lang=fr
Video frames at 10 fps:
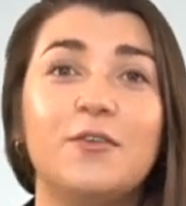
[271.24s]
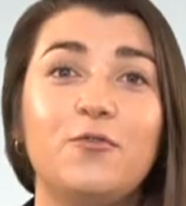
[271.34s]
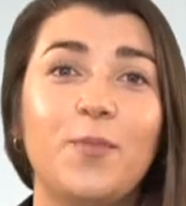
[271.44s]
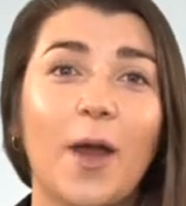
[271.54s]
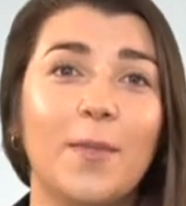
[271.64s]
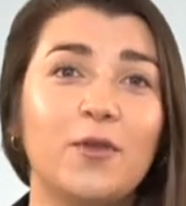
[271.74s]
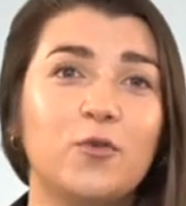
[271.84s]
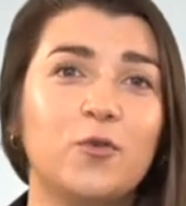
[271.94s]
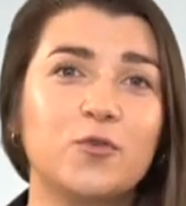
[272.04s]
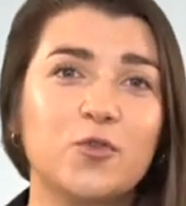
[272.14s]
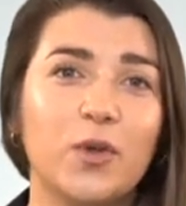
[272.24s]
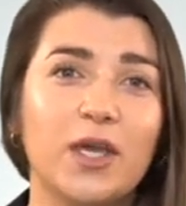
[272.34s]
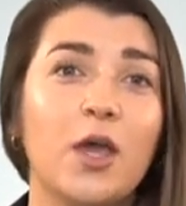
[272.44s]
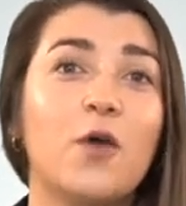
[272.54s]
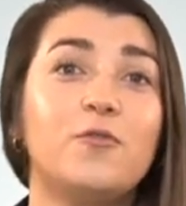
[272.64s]
et vous permet de
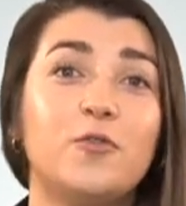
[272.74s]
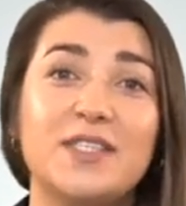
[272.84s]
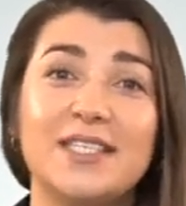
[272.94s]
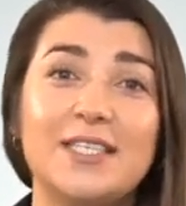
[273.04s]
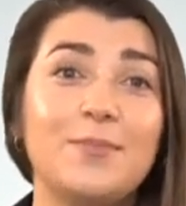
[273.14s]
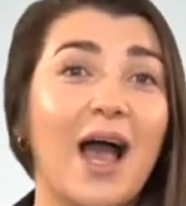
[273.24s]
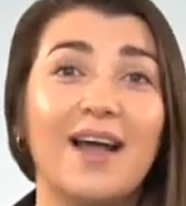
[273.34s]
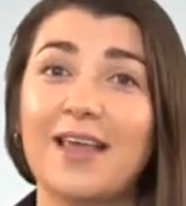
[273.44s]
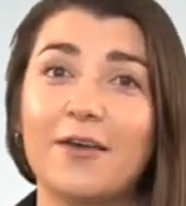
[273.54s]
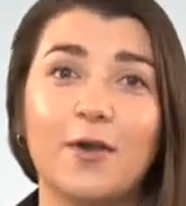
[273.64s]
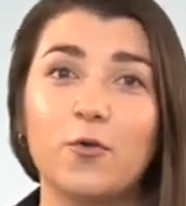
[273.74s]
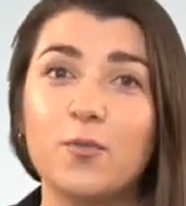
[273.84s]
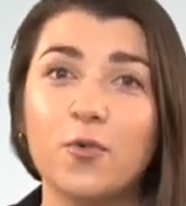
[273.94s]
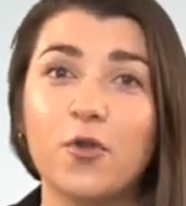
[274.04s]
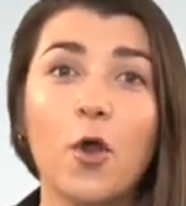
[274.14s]
construire vos équipes à travers le
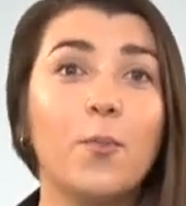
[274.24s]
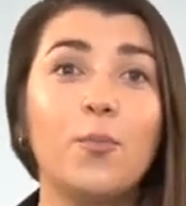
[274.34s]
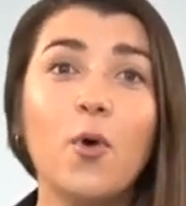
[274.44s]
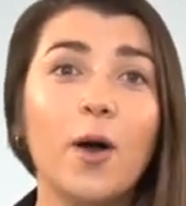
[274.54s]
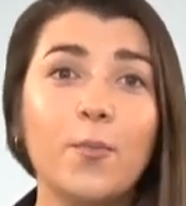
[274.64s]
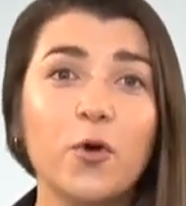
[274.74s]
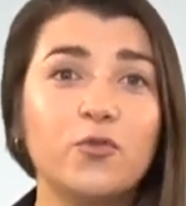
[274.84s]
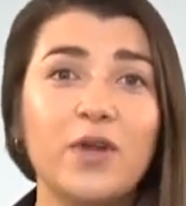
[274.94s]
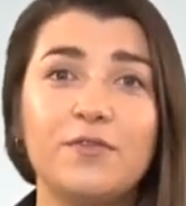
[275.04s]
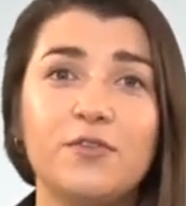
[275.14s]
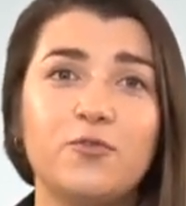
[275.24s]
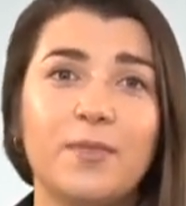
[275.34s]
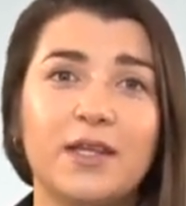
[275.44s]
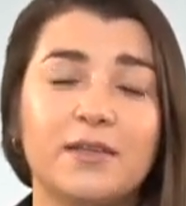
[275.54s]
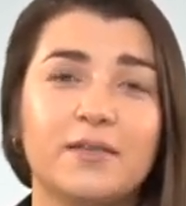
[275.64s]
monde, peu importe où la vie vous
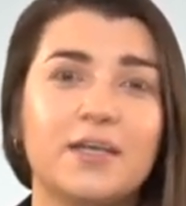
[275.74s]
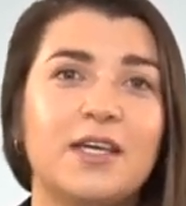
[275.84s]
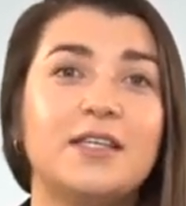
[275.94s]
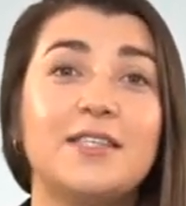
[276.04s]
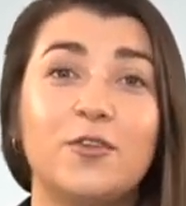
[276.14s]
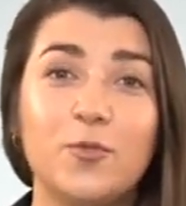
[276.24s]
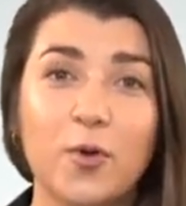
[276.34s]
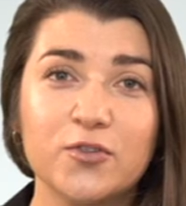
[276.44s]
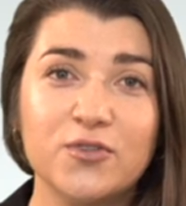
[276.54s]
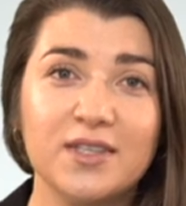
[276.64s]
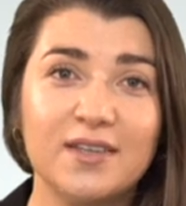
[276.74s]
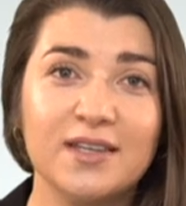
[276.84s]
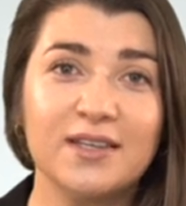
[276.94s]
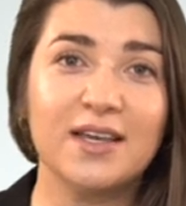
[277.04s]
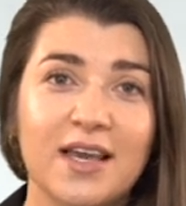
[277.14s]
mène. Cette opportunité